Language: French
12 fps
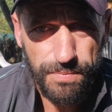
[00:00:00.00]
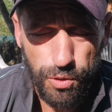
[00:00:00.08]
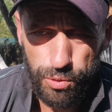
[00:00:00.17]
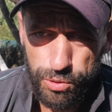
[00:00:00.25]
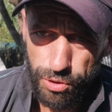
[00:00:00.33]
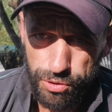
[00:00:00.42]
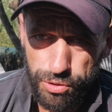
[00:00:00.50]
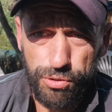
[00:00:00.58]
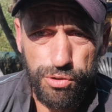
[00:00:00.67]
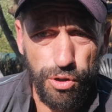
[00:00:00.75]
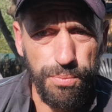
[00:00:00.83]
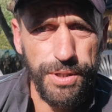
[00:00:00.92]
On se
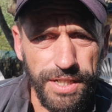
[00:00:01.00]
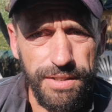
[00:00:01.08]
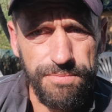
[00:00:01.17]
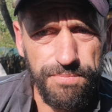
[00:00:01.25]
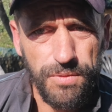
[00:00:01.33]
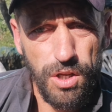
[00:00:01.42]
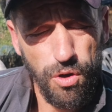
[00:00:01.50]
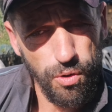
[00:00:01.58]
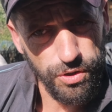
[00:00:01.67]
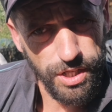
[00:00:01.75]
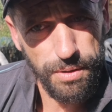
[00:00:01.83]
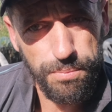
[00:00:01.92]
structure bien,
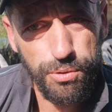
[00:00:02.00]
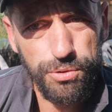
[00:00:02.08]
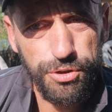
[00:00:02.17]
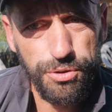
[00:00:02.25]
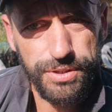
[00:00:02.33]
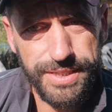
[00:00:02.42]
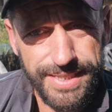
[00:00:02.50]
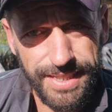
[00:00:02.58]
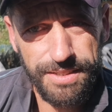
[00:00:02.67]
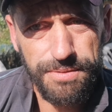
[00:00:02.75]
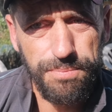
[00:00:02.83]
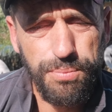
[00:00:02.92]
on a un bon lieu
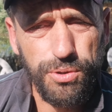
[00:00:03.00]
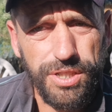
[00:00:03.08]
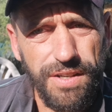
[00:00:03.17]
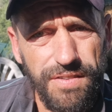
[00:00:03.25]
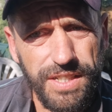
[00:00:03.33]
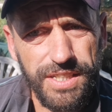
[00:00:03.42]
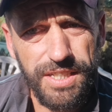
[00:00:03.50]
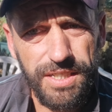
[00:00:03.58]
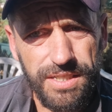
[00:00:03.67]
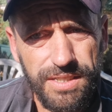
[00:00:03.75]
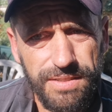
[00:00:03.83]
sain pour travailler.